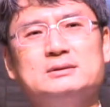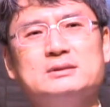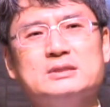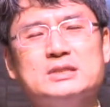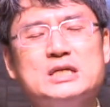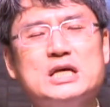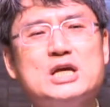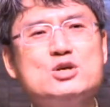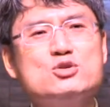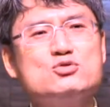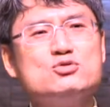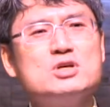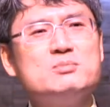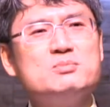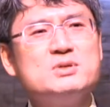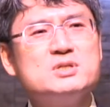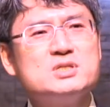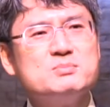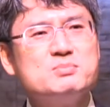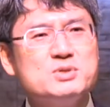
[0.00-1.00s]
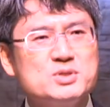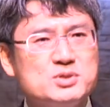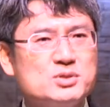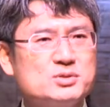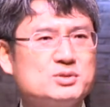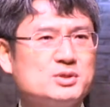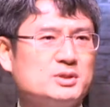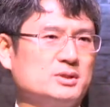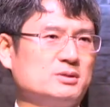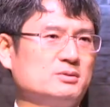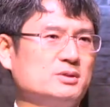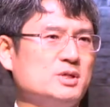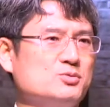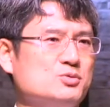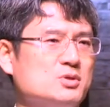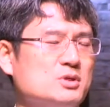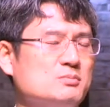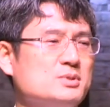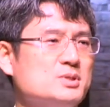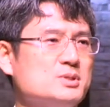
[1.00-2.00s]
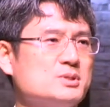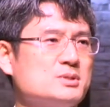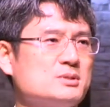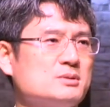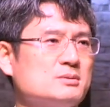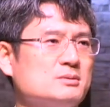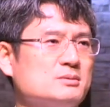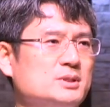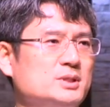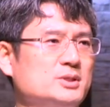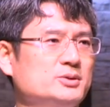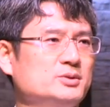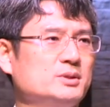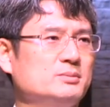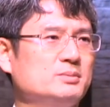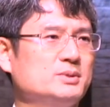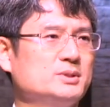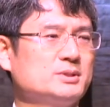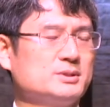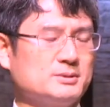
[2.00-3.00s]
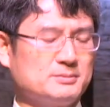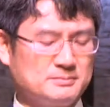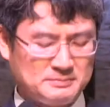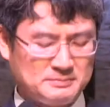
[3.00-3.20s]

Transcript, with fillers: 예수의 빛이 비춰져야 돼요, 예수의 빛이. 예수의 빛이.